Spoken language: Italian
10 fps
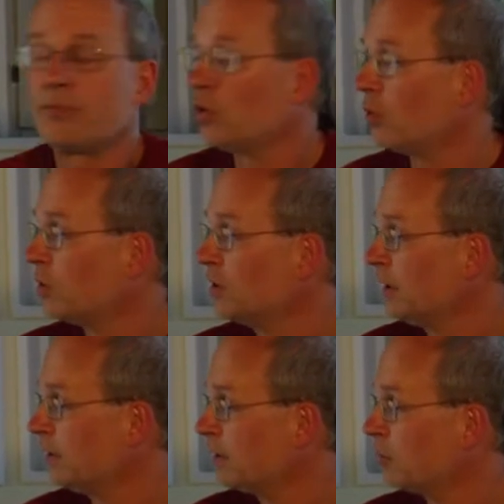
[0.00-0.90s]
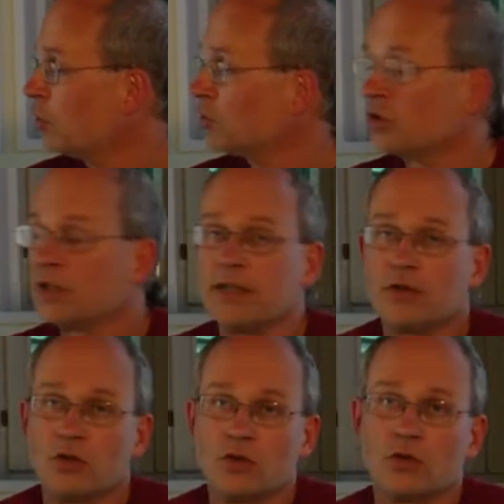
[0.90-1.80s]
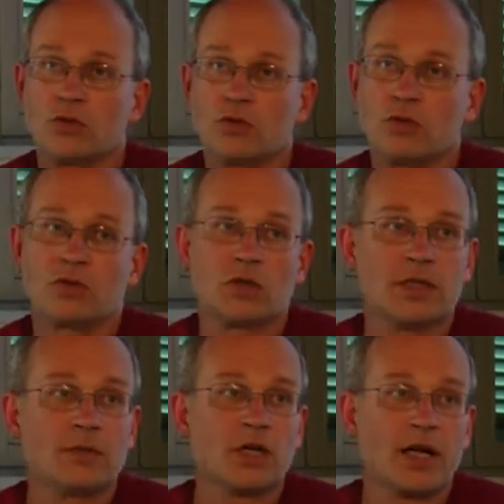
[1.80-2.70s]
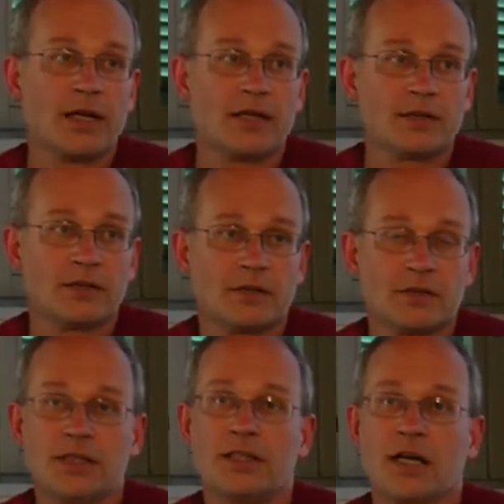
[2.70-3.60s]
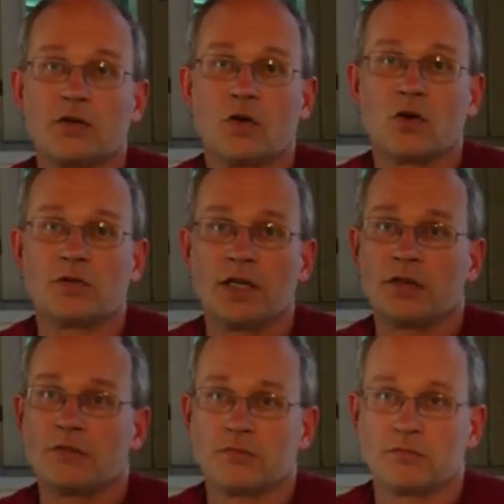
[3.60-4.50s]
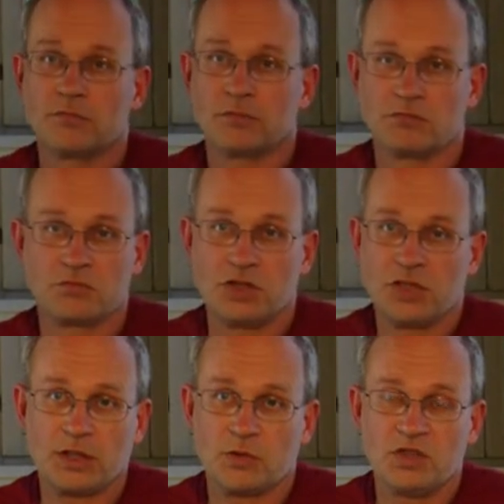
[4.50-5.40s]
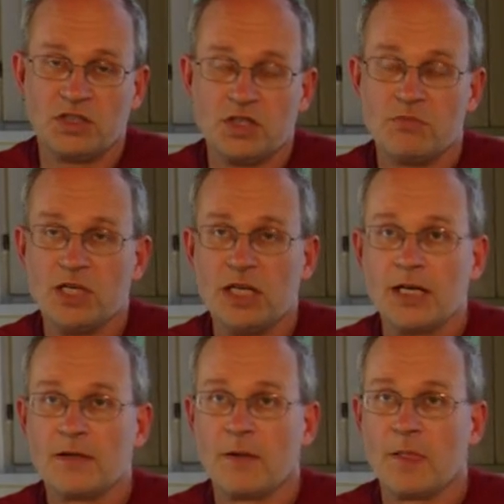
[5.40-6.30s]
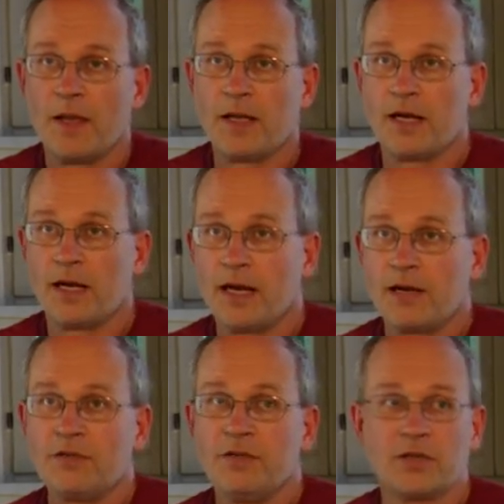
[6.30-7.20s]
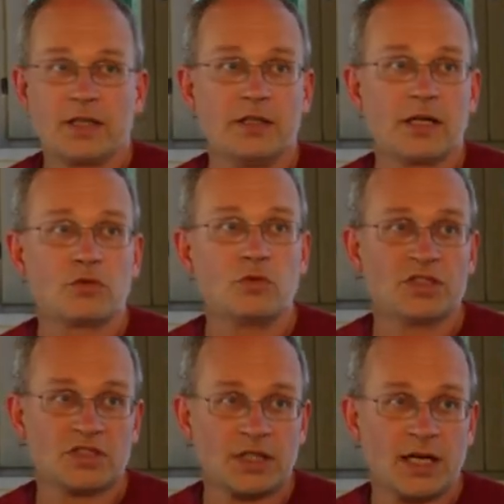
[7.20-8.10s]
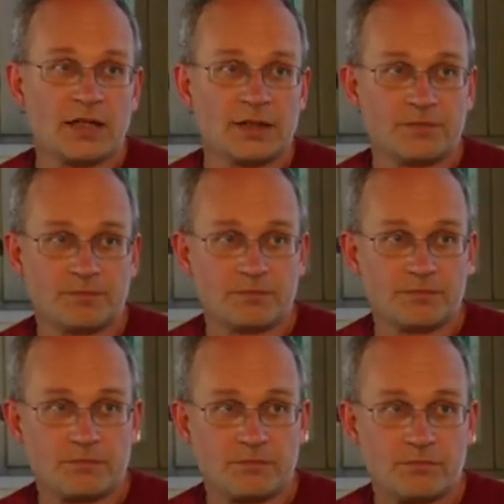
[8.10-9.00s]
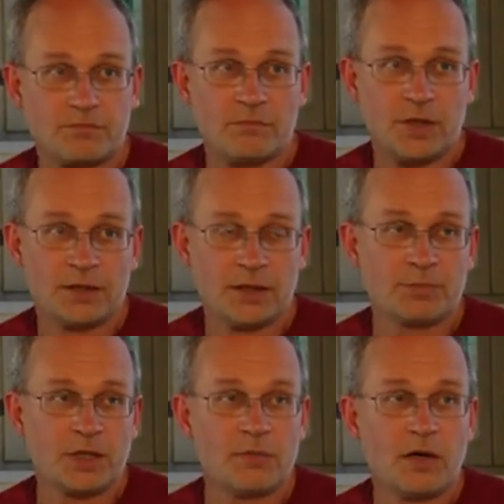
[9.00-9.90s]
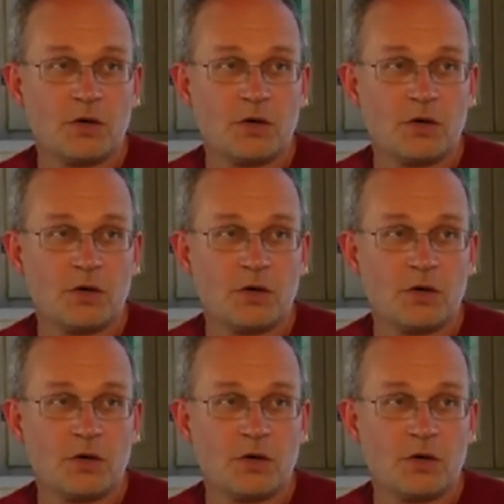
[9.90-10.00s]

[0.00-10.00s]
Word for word: Polonia, costringono tutti gli ebrei di Cracovia, circa 15.000, a vivere in alcune strade che prima